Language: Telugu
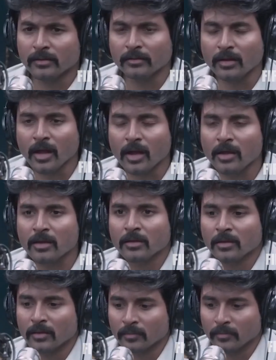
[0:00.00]
తెలీదా
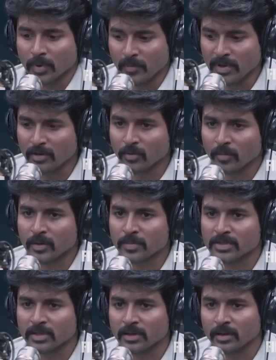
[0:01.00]
ఏంటన్నా పబ్లిక్ లో
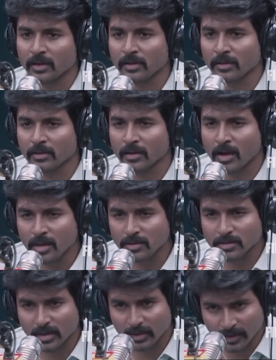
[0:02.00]
ఓపెన్ గా మాట్లాడుతున్నావు
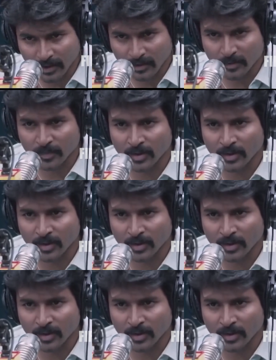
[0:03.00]
ఆది సార్